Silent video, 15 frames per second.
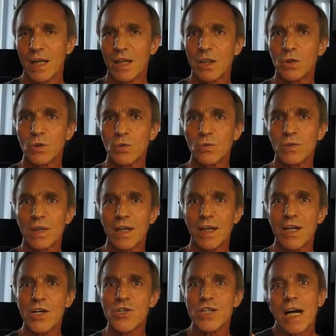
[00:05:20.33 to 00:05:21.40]

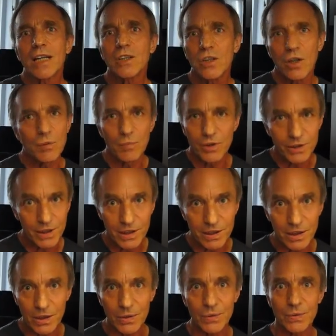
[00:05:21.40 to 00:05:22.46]
które rzadko może
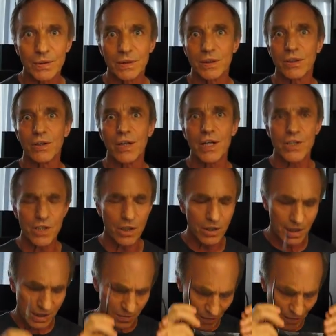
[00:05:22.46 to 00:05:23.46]
są y, kojarzone z